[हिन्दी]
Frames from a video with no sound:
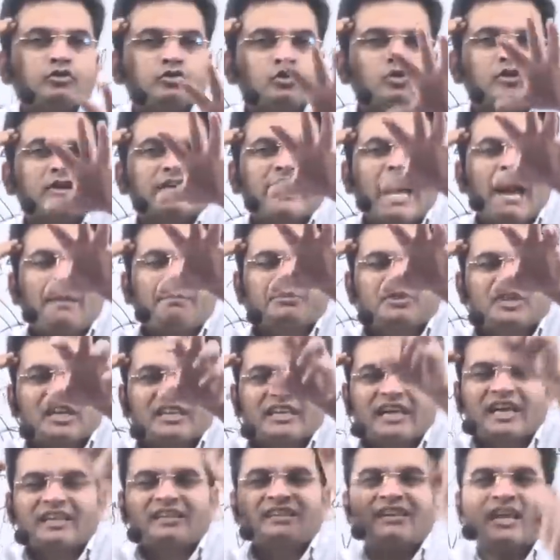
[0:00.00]
उसको कैप्चर
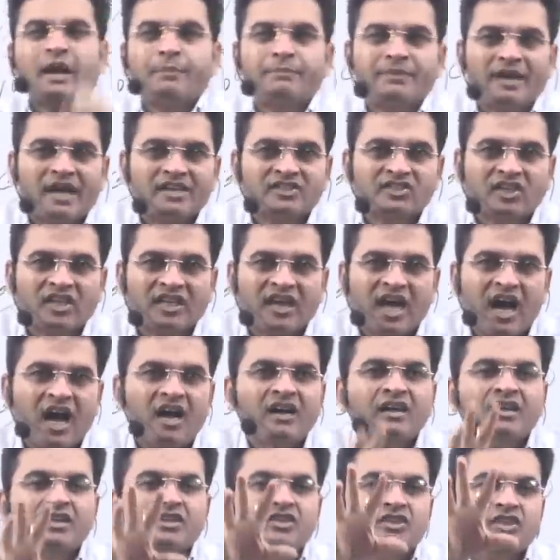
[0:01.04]
करने का प्रयास करेगा
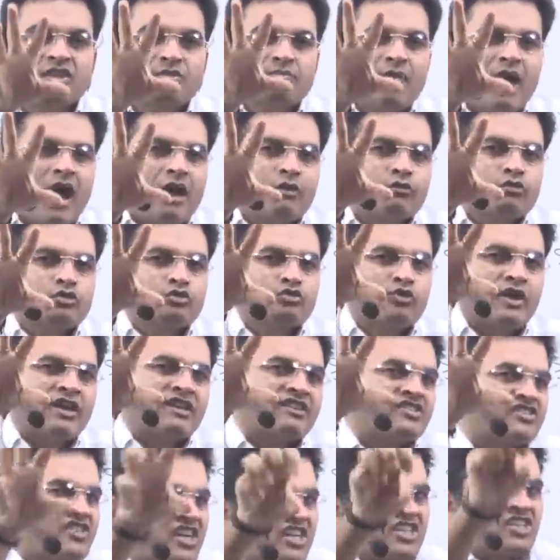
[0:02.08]
दिमाग उसको
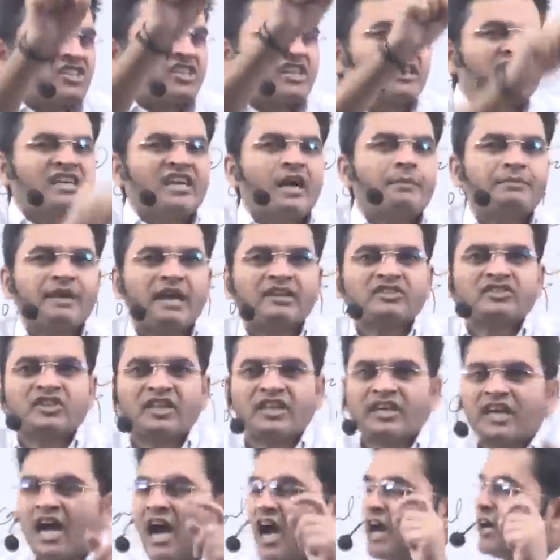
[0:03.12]
एडजस्ट करने का प्रयास
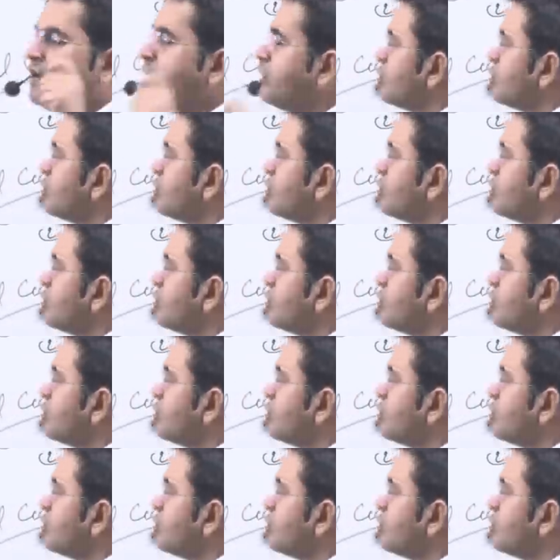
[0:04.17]
करेगा